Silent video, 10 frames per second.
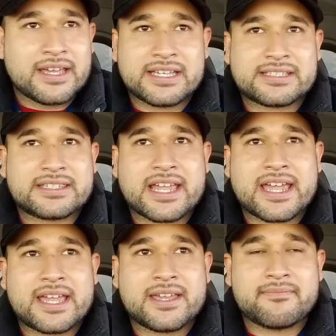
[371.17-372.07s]

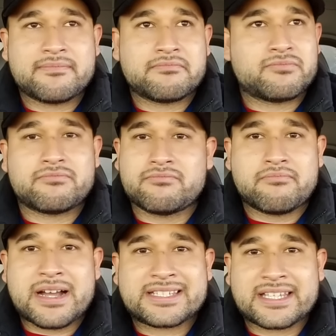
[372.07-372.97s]
este,
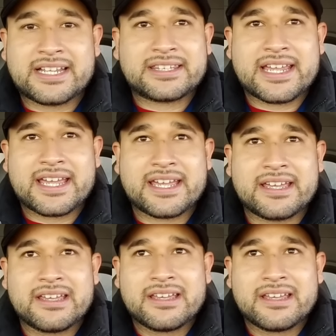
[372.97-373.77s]
mm, bastante...